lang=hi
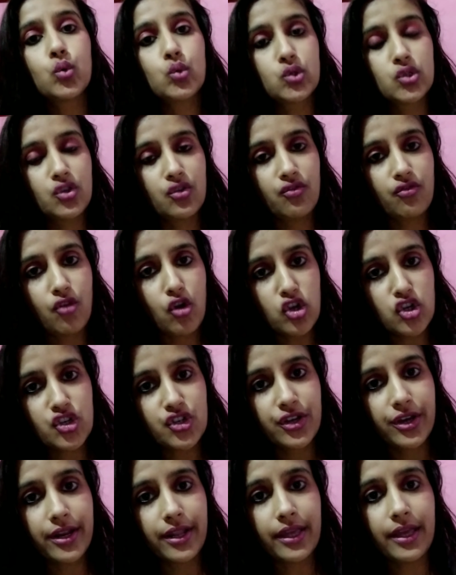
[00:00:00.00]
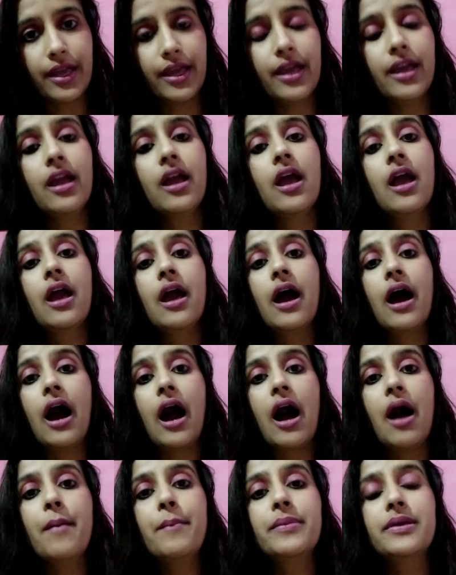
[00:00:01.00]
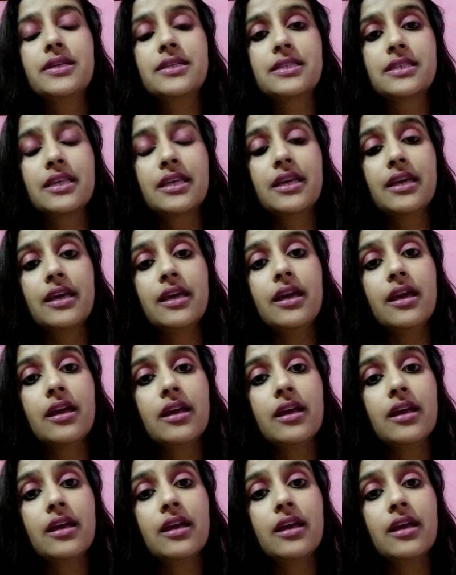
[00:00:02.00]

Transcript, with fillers: उसे वॉश करके आप इसे